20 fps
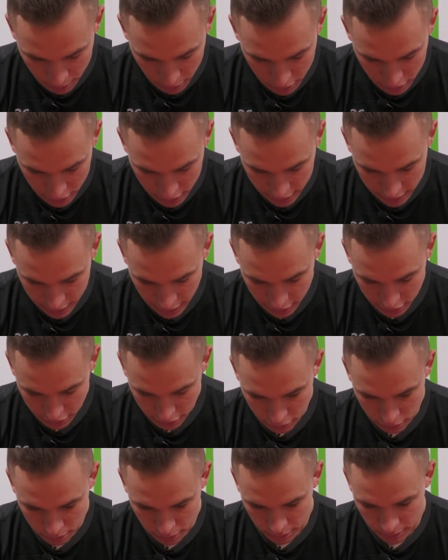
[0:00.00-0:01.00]
mądrze stać czy
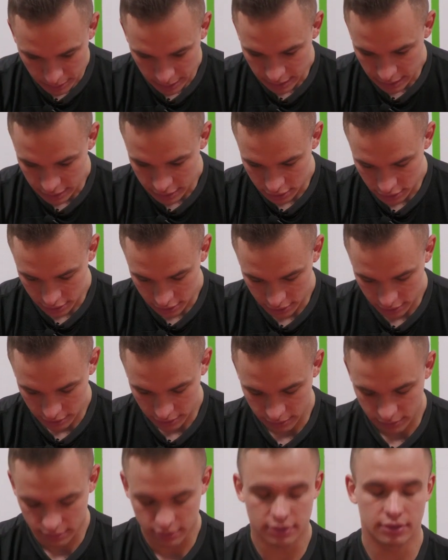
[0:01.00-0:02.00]
głupio biegać?
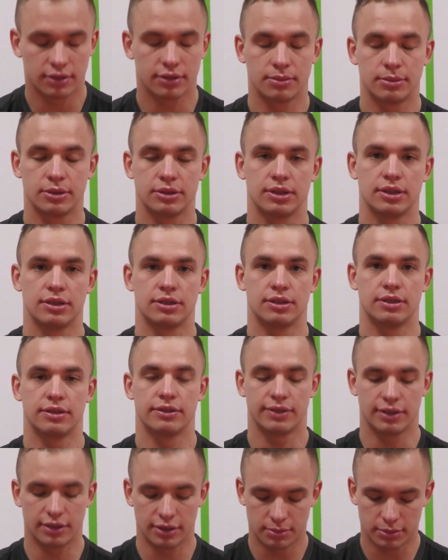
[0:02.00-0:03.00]
No to myślę, że
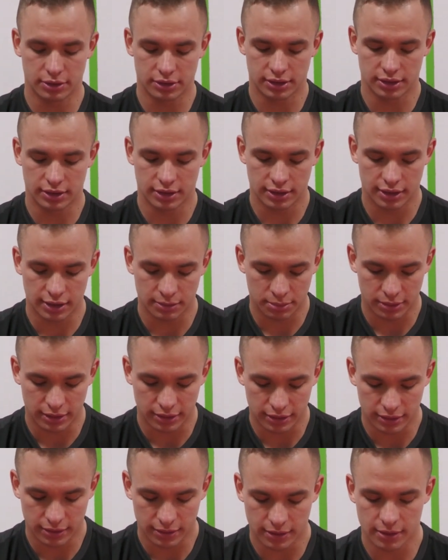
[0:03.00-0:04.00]
wiadomo, że
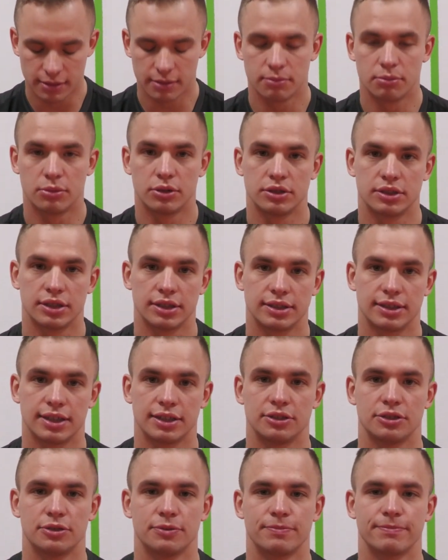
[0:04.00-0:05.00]
lepiej mądrze
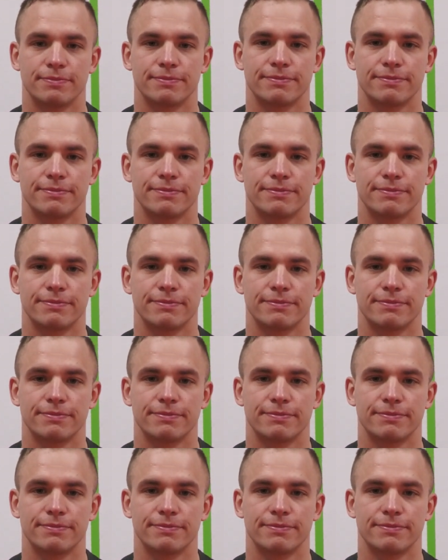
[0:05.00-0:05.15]
stać.